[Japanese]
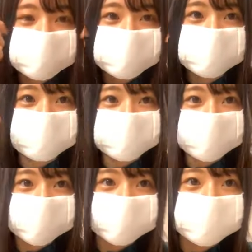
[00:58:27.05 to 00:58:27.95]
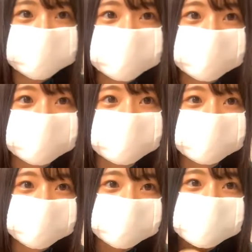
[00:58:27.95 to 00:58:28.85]
じ15分なんだ
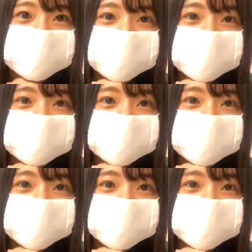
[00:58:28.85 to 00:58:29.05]
よねこう1